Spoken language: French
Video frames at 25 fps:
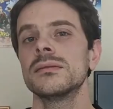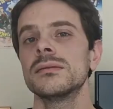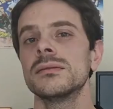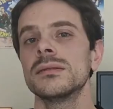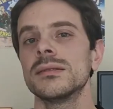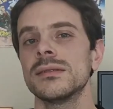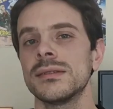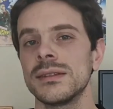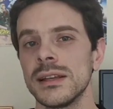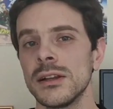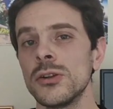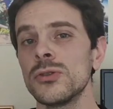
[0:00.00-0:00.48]

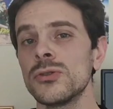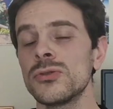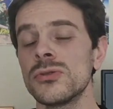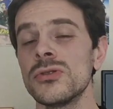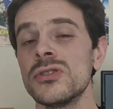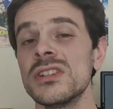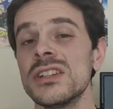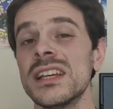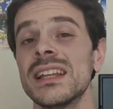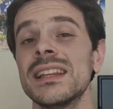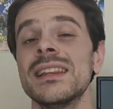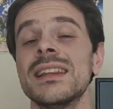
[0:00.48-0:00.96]
Si le
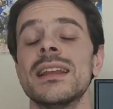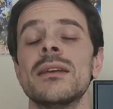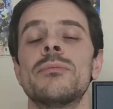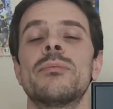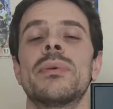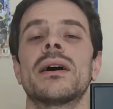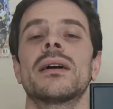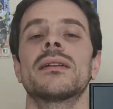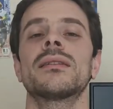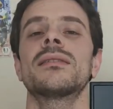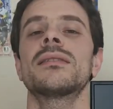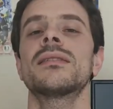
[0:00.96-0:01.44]
sujet n'est
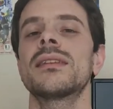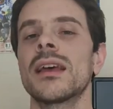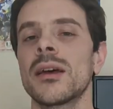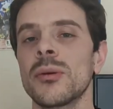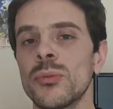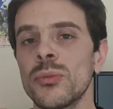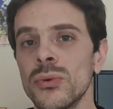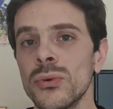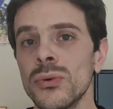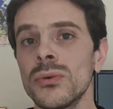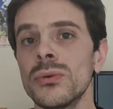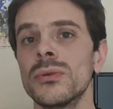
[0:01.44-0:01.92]
pas
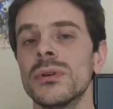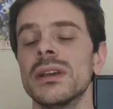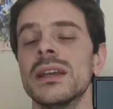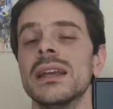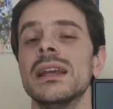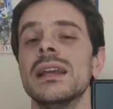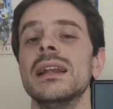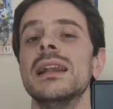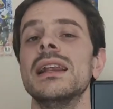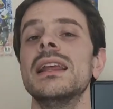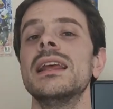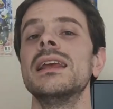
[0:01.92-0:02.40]
tabou,
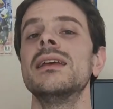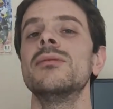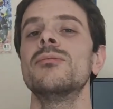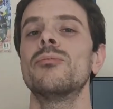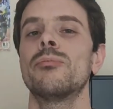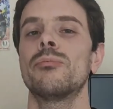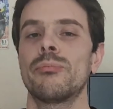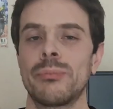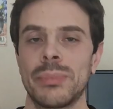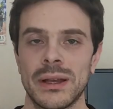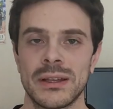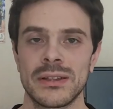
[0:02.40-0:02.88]
il est
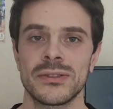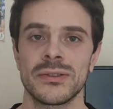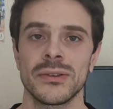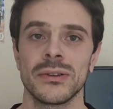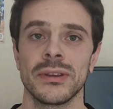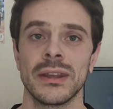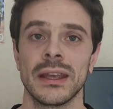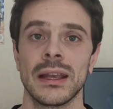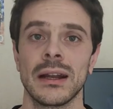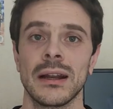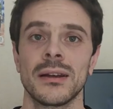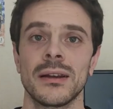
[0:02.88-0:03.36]

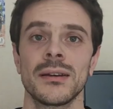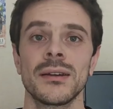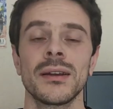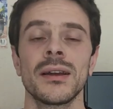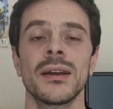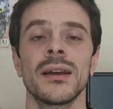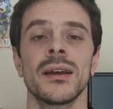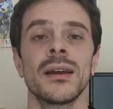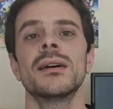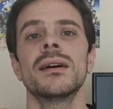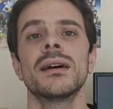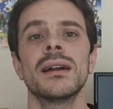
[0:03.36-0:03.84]
passionnel.
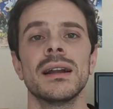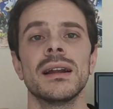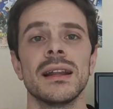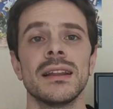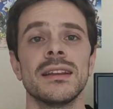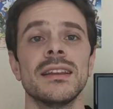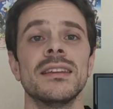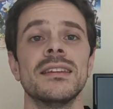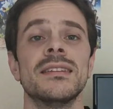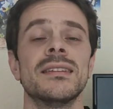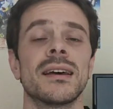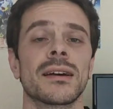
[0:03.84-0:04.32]
Les
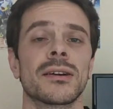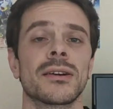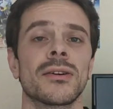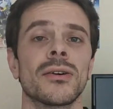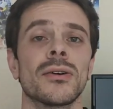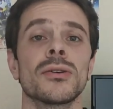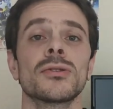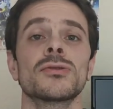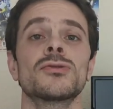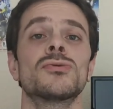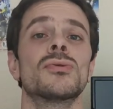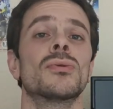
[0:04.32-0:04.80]

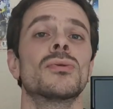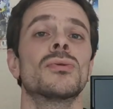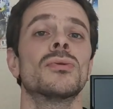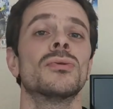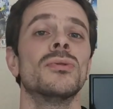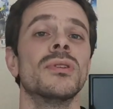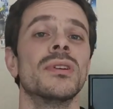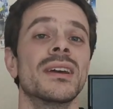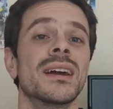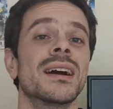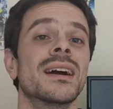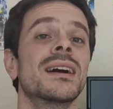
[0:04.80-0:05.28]
désaccords sur le
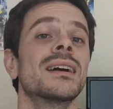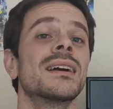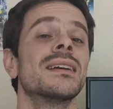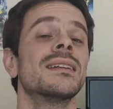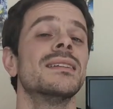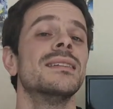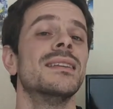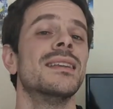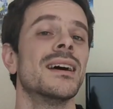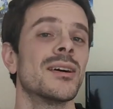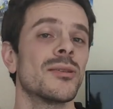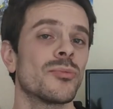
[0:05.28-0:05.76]
degré
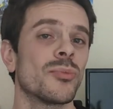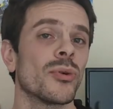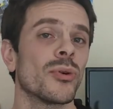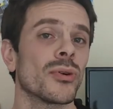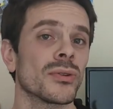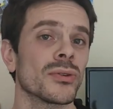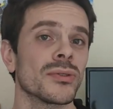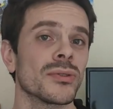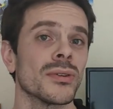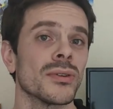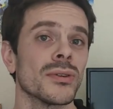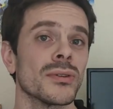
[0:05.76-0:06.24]

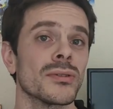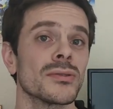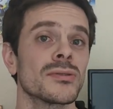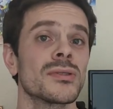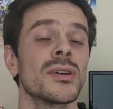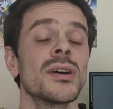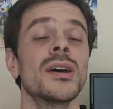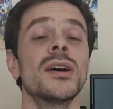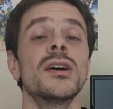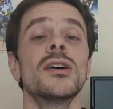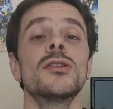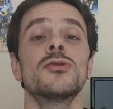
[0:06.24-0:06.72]

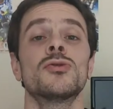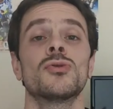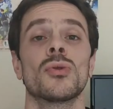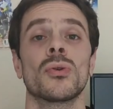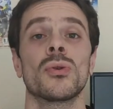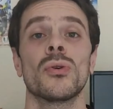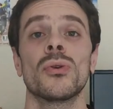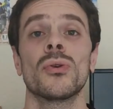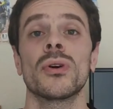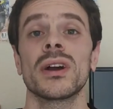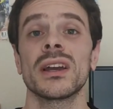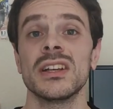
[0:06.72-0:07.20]
d'importance, sur
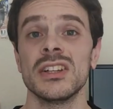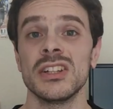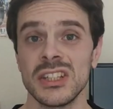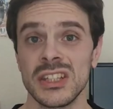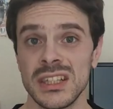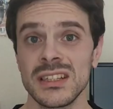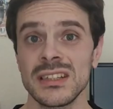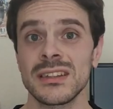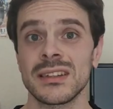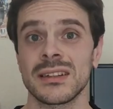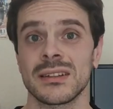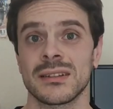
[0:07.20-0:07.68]

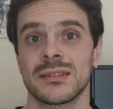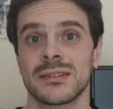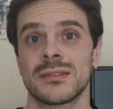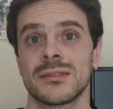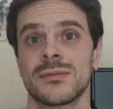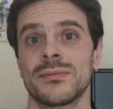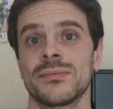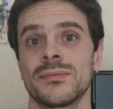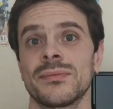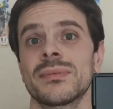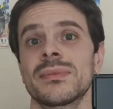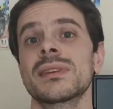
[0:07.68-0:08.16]
l'origine
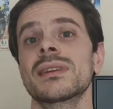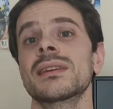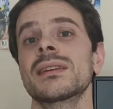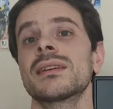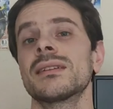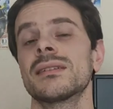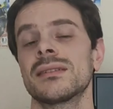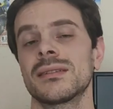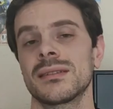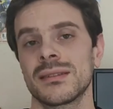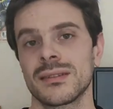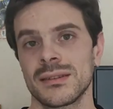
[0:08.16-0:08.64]

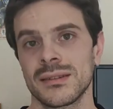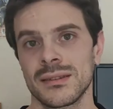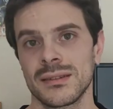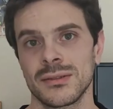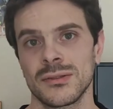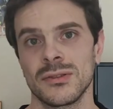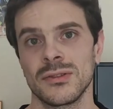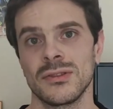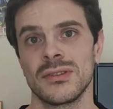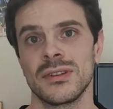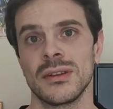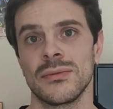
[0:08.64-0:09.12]

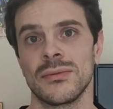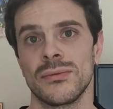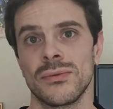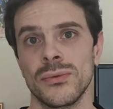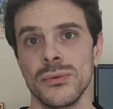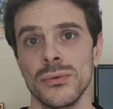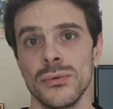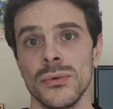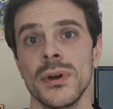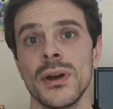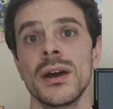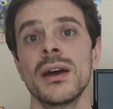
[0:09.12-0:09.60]
de ces
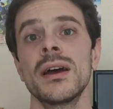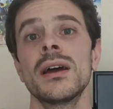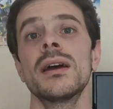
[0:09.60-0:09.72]
flux,